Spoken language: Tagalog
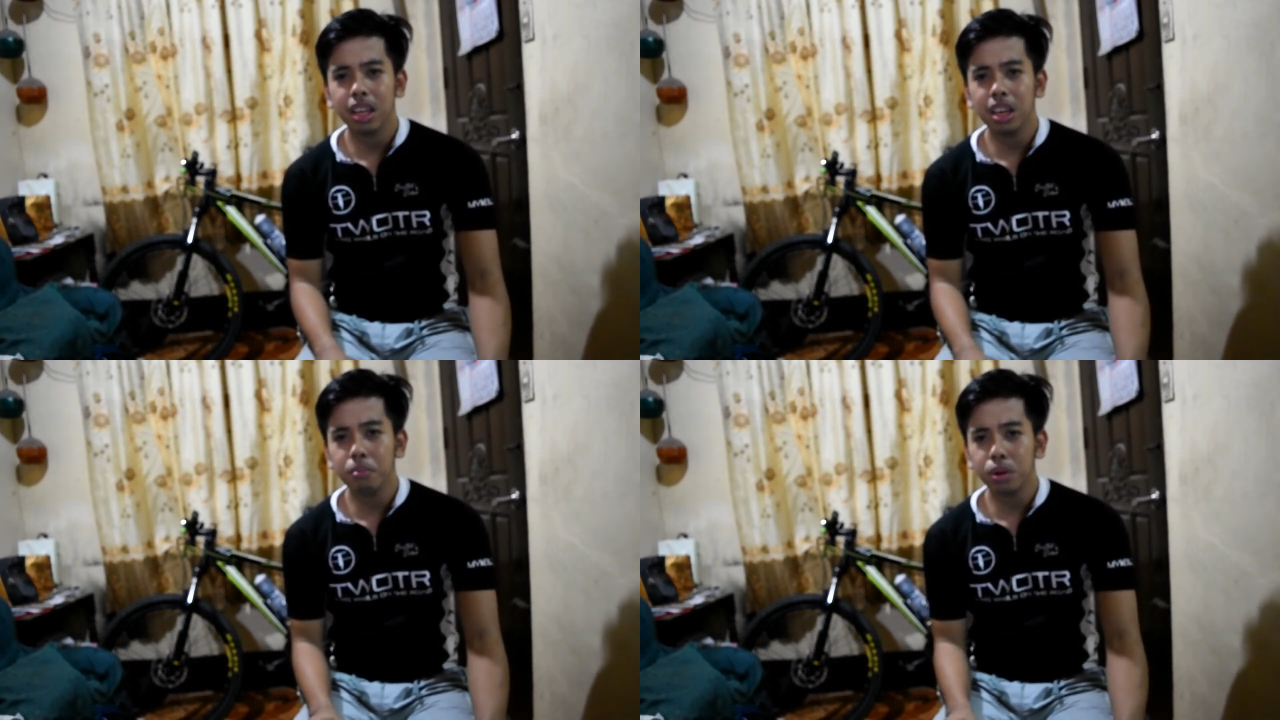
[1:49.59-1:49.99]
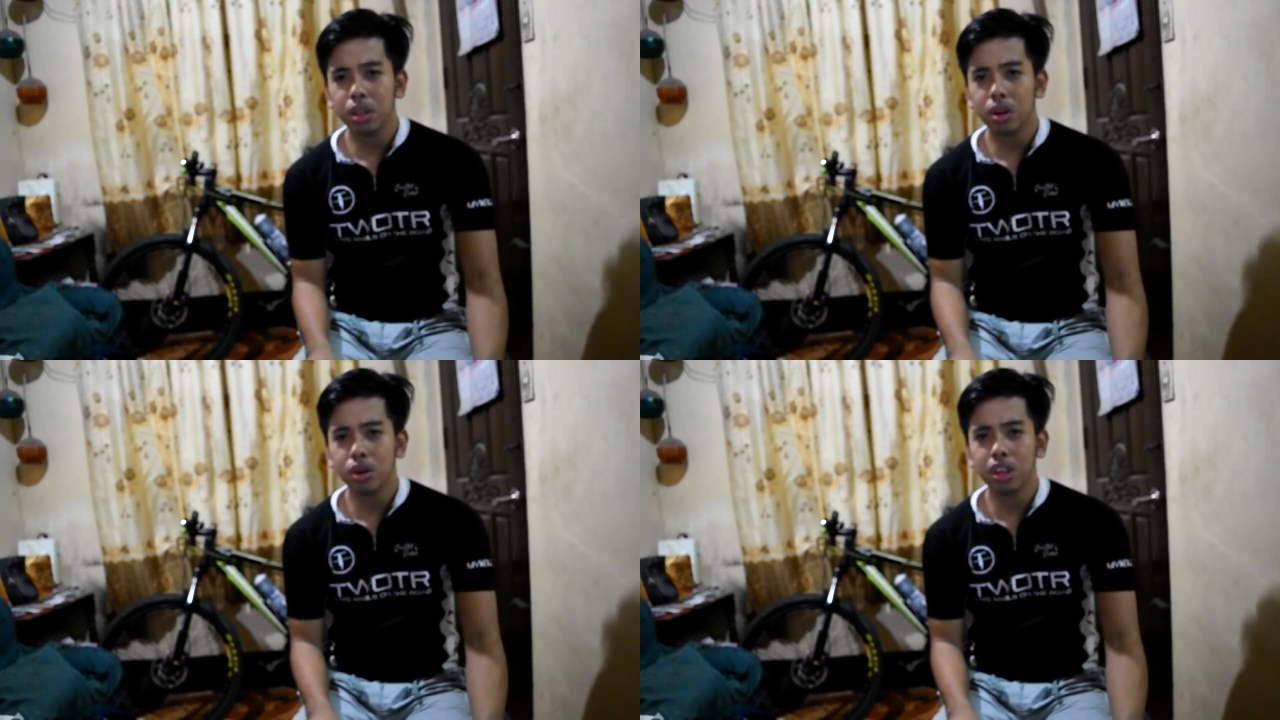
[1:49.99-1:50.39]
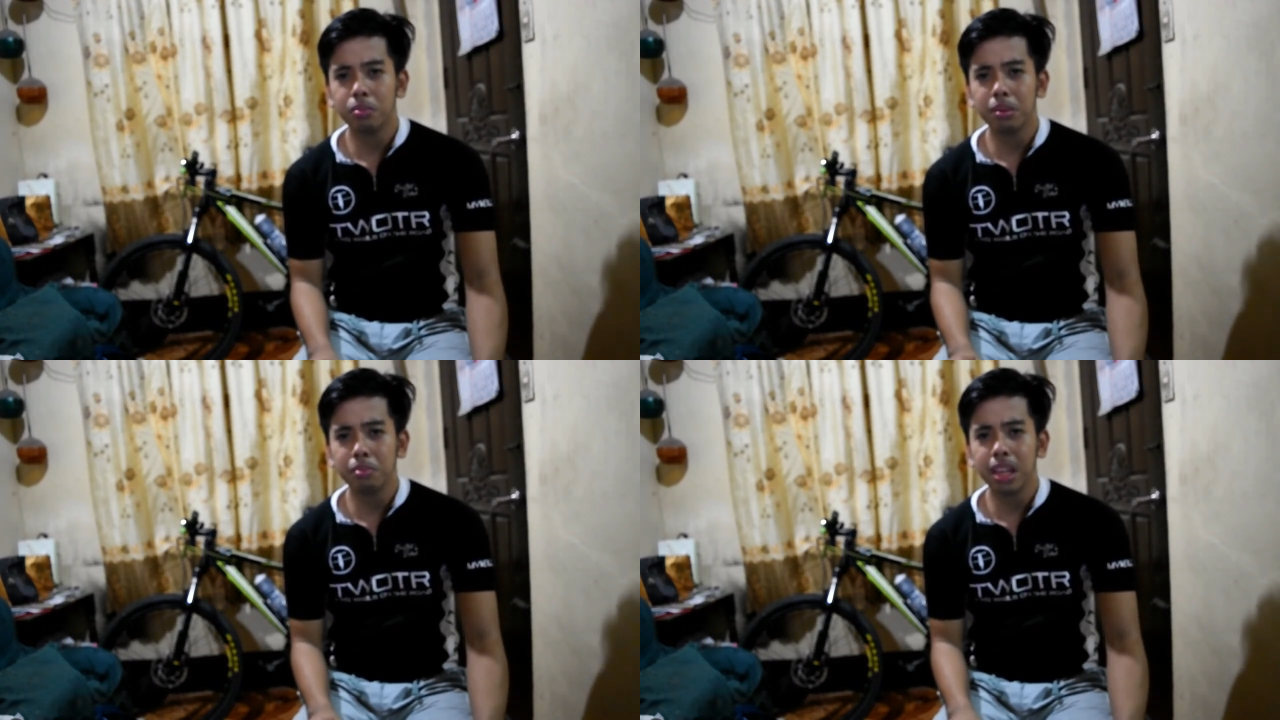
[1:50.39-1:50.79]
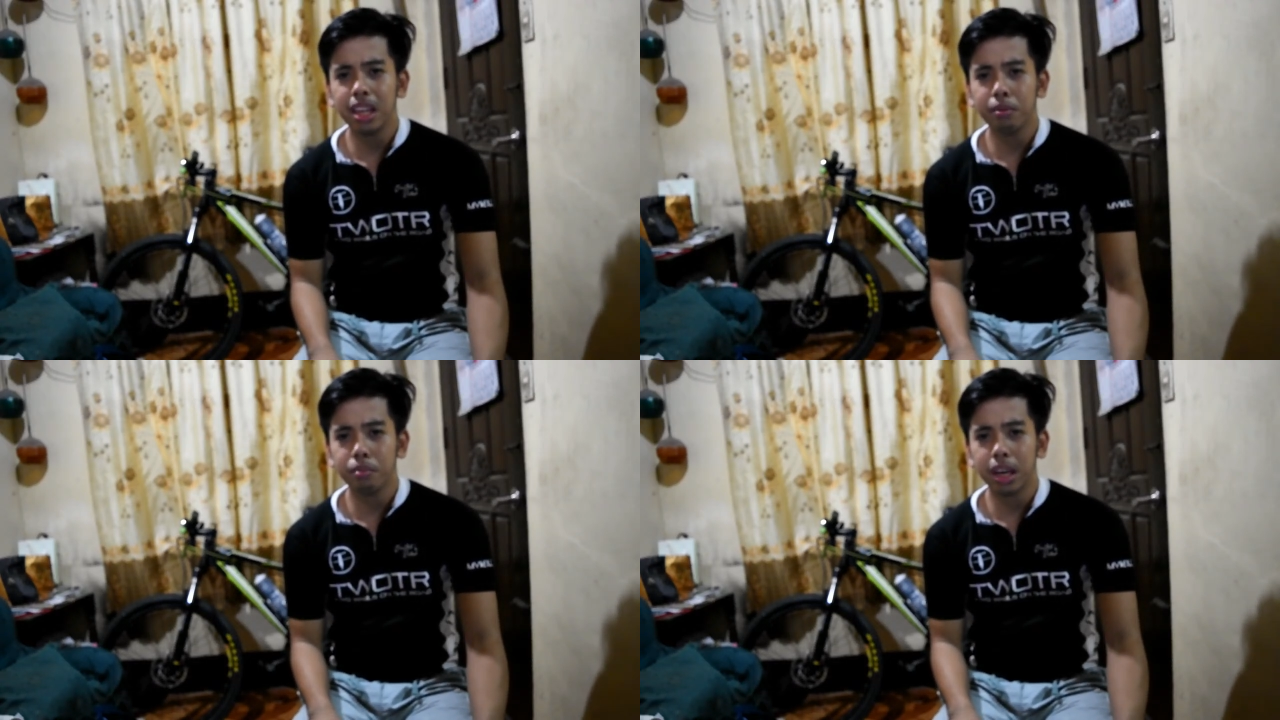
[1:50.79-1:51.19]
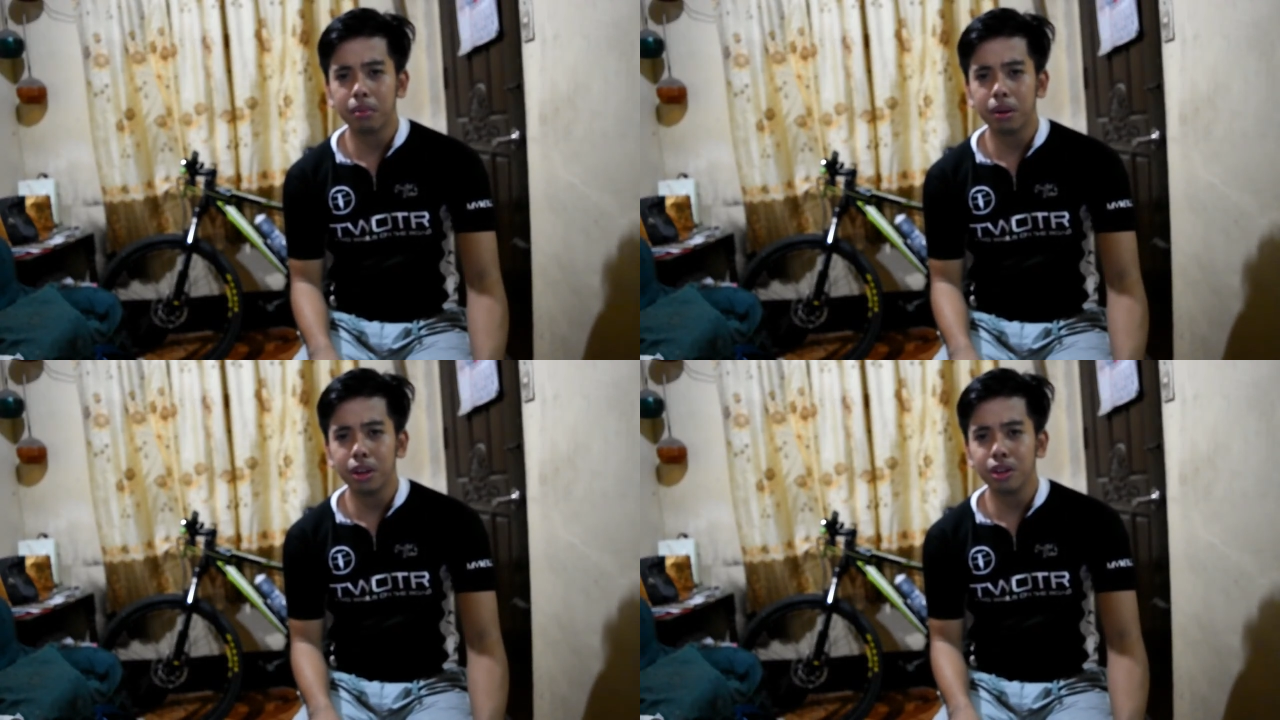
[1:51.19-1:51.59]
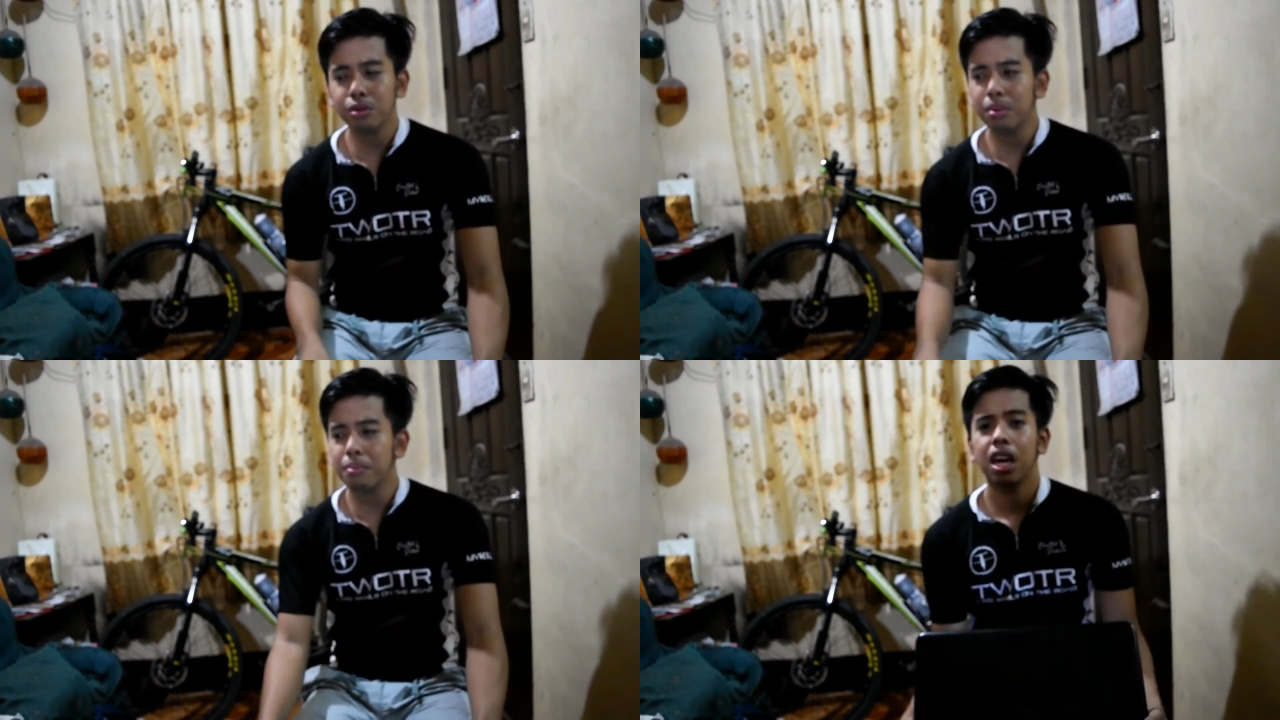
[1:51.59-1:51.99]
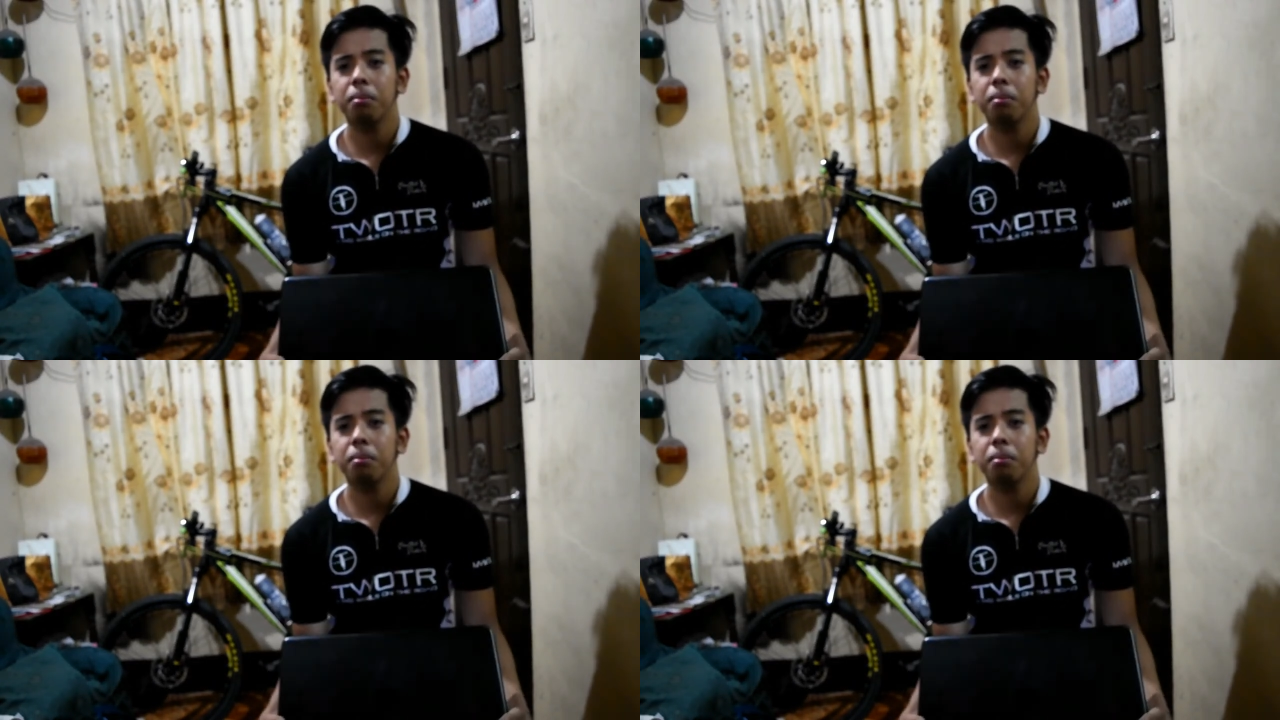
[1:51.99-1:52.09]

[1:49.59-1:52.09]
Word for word: ipon ako na pambili ng bike pero nung mga,